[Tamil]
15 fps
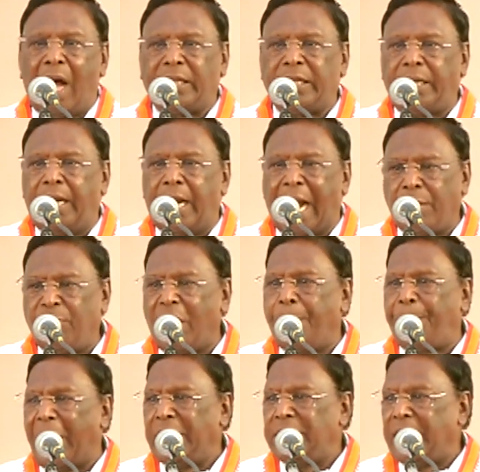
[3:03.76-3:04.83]
அதை
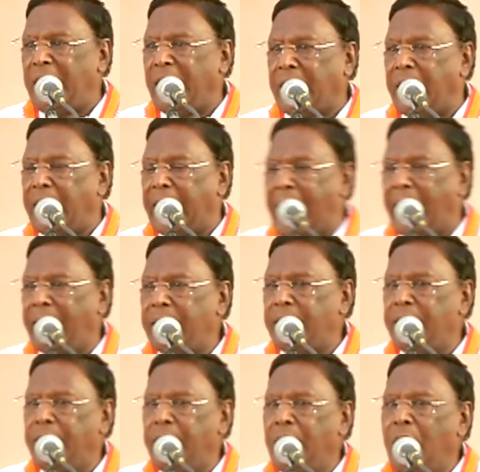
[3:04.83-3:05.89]
நடைமுறைப்படுத்தி இருக்கின்ற
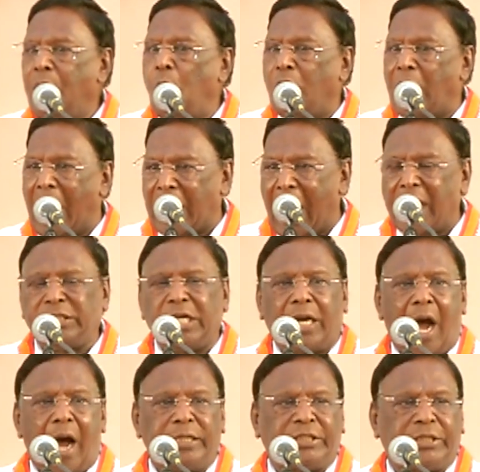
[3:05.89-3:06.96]
ஒரு
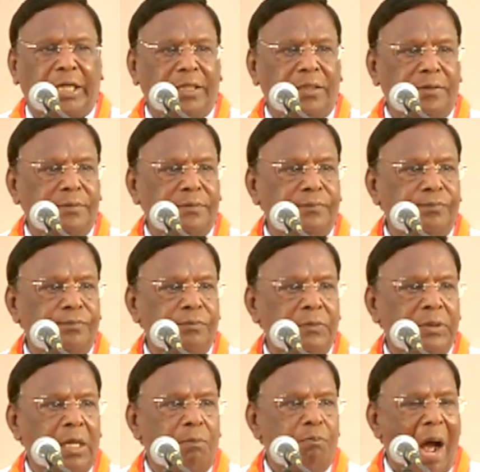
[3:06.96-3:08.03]
அராஜக ஆட்சி
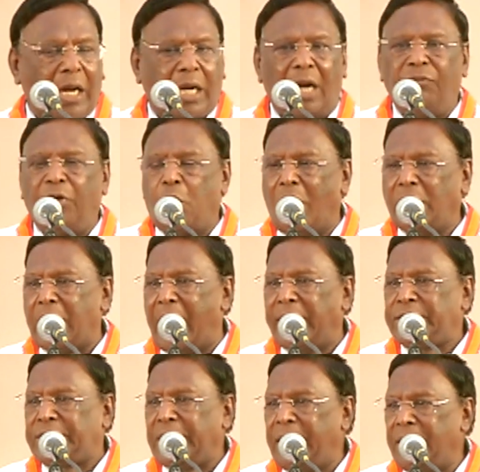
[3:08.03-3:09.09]
மக்கள் விரோத
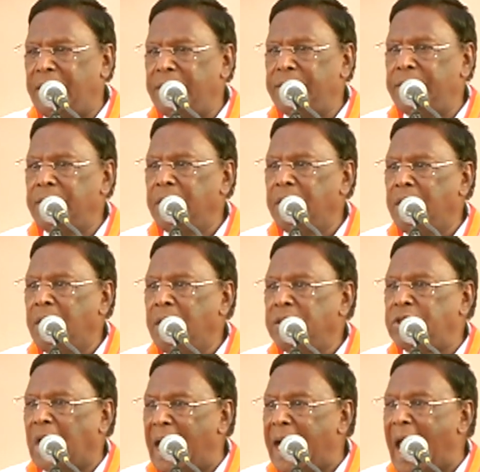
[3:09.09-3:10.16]
ஆட்சி
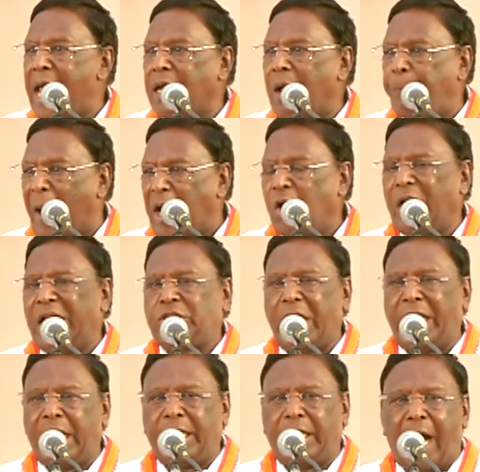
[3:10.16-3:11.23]
ஜனநாயக படுகொலை
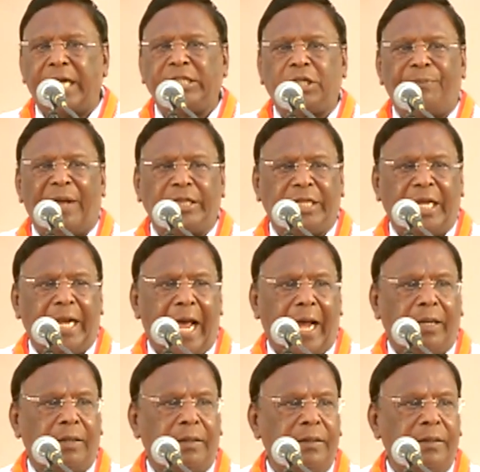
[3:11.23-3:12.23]
செய்கின்ற ஆட்சி மத்தியில்